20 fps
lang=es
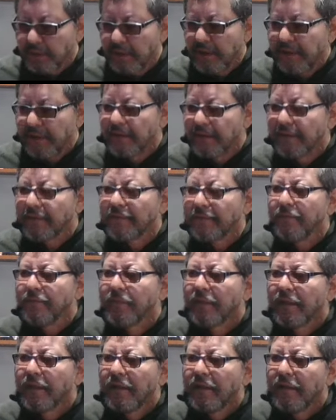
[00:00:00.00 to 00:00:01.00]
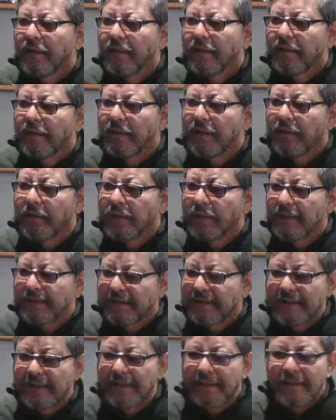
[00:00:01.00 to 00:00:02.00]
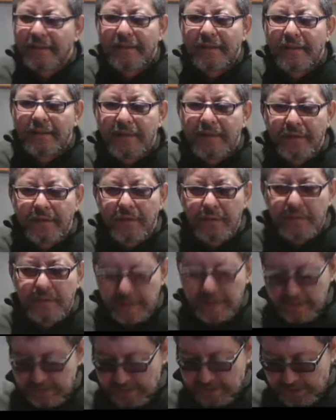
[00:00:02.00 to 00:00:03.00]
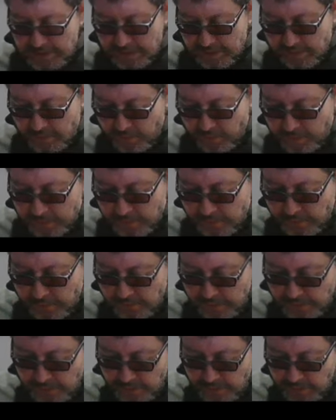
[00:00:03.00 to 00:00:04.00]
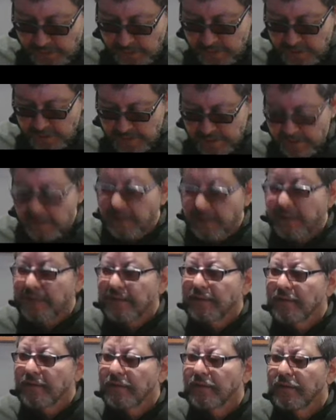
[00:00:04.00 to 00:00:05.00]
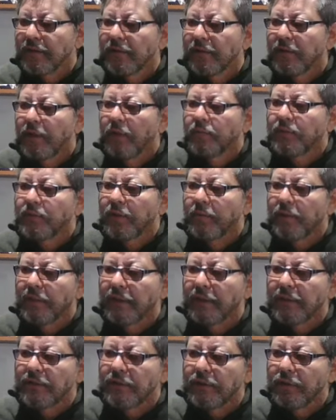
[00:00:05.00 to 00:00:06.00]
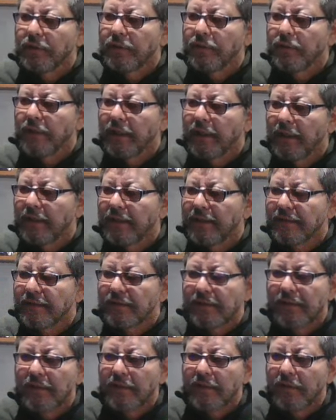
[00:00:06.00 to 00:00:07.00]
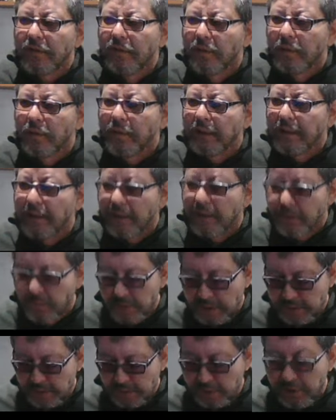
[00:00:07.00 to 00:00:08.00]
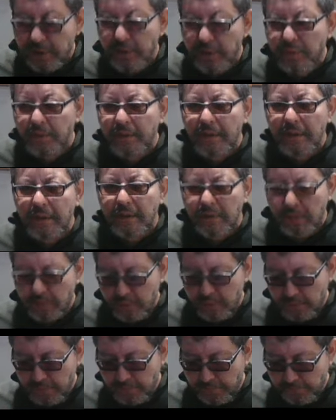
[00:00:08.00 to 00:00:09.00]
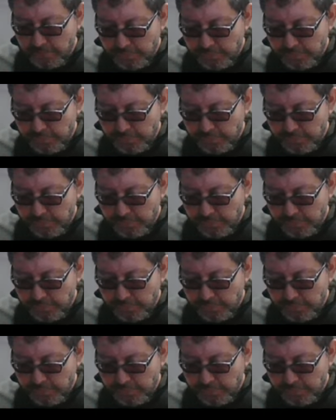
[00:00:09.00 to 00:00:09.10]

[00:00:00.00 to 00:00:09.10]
clear y ahora sí entonces el comando que tengo que dar es observen que si doy un ls no hay ninguna, ningún directorio